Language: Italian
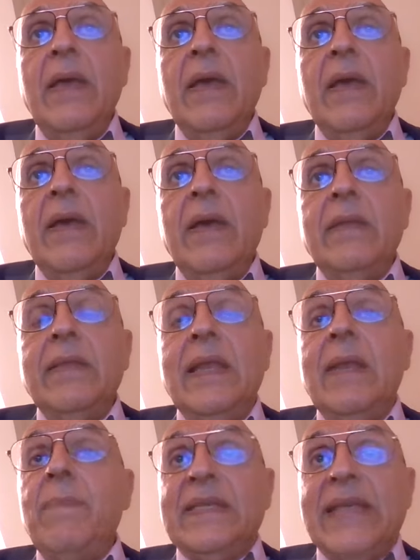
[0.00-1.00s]
eh,
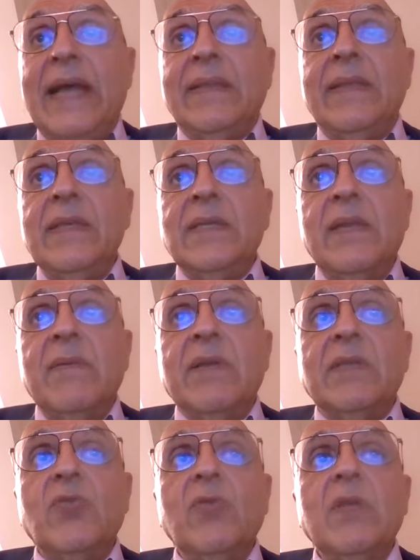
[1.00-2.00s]
delle pesanti
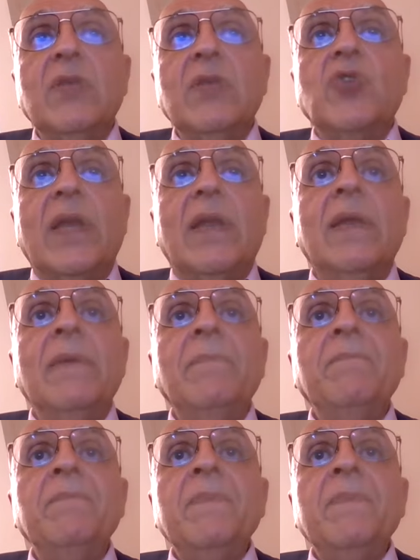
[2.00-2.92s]
discriminazioni di genere